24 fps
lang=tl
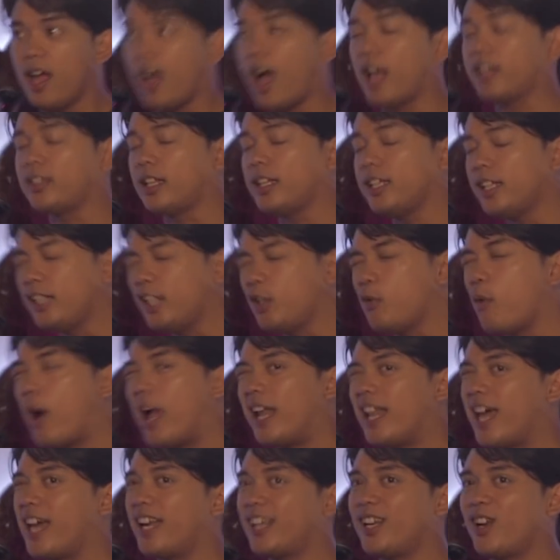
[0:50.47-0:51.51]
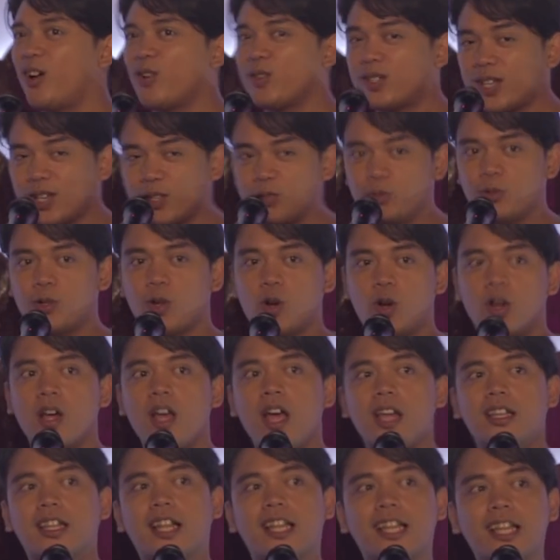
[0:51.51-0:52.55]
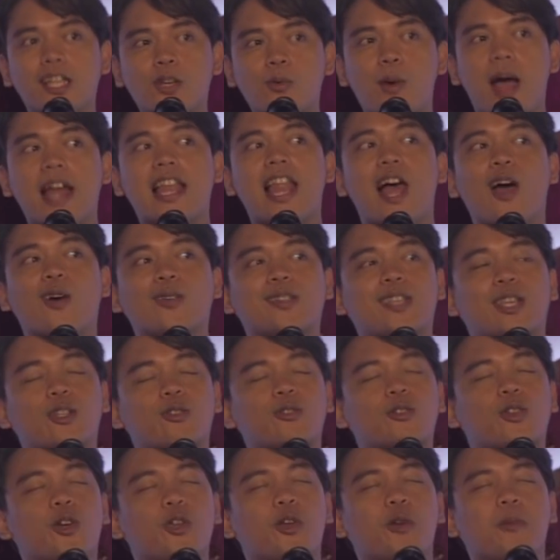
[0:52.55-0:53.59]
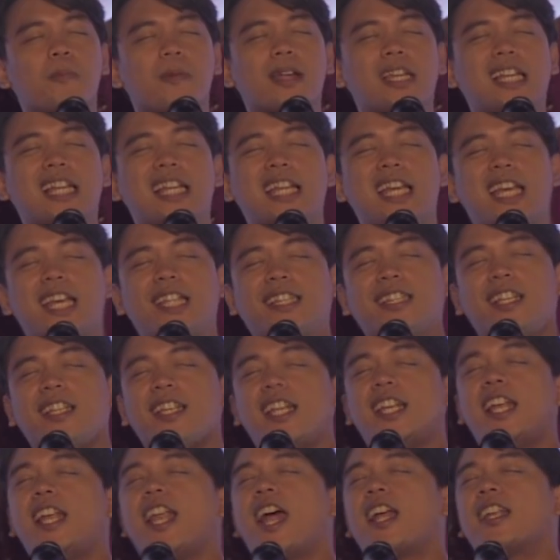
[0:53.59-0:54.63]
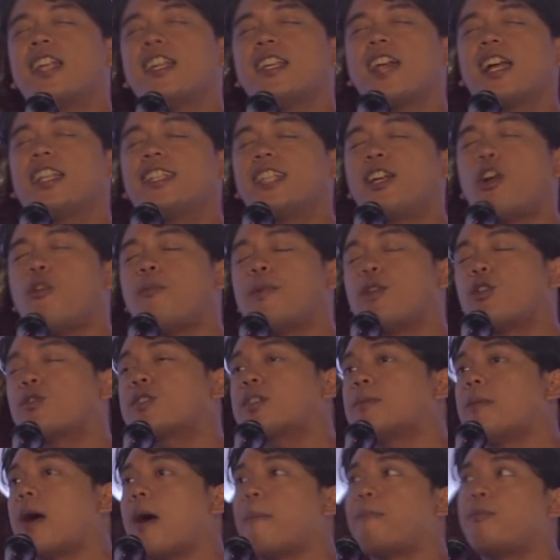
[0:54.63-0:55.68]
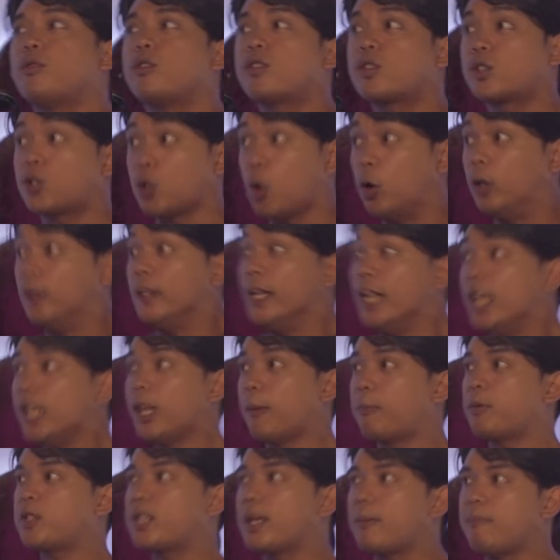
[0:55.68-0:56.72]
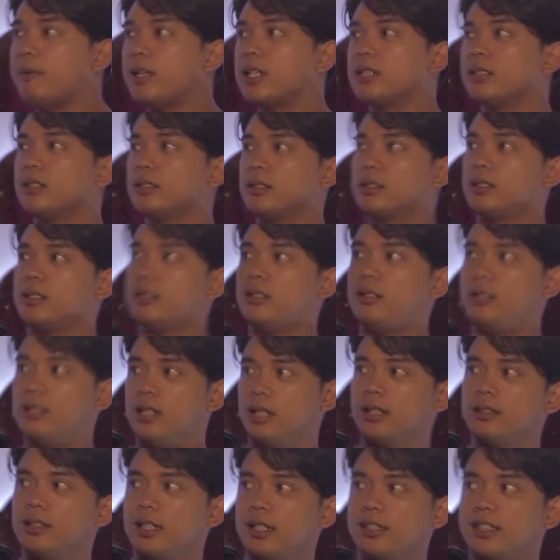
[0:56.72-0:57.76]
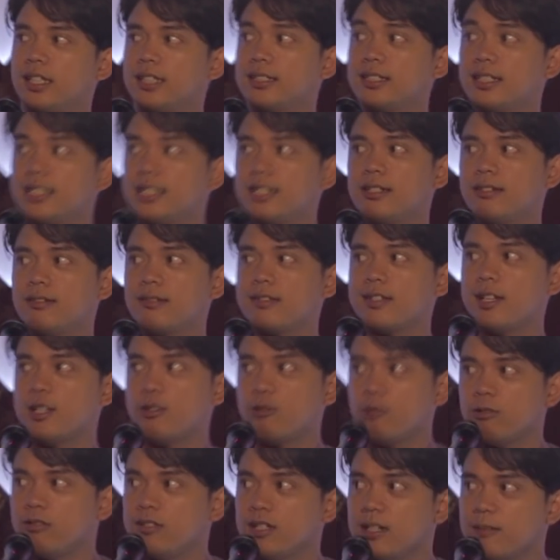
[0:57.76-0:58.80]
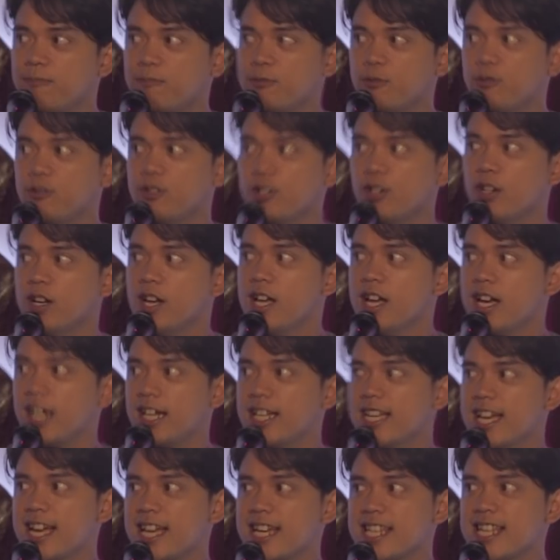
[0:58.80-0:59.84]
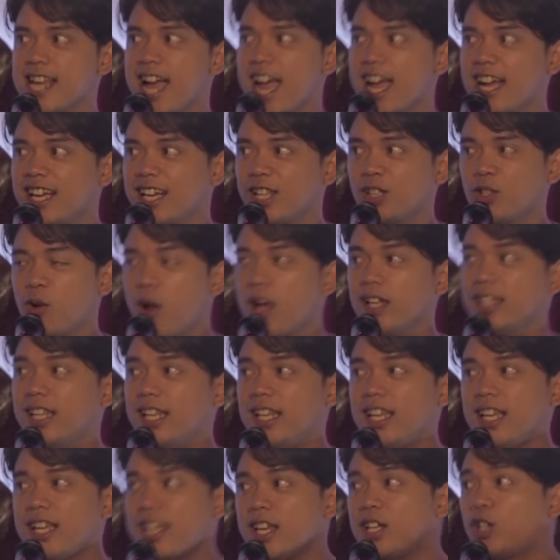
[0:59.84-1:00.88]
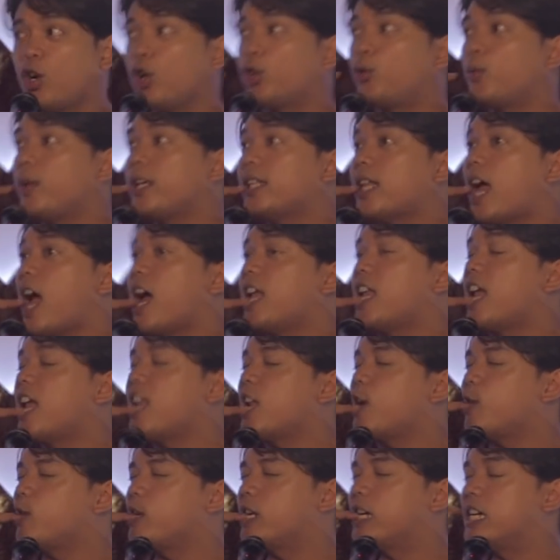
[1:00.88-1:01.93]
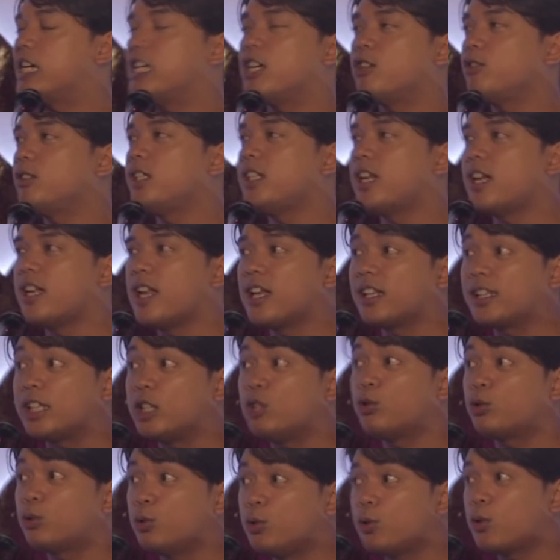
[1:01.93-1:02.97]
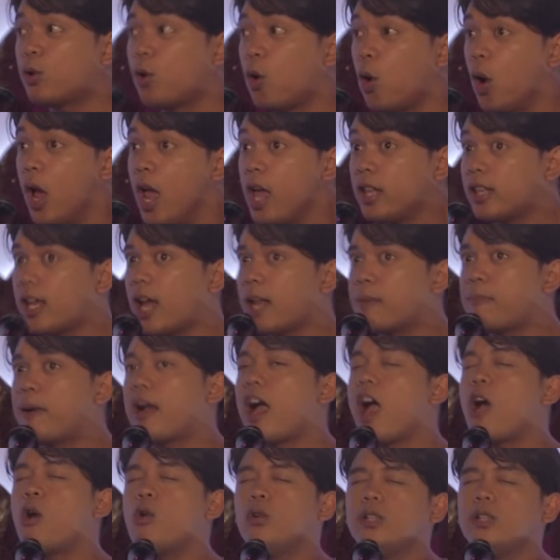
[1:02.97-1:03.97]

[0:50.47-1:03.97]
At naniniwala rin ako sa Nuno. Naniniwala ako sa Nuno yung maliliit na nilalang na nakatira umano sa mga punso na posibleng nandyan lang nagtatago sa likod ng puno. Kaya kinakagat ko ang daliri ko tuwing naalala ko na ayaw nila ng tinuturo dahil baka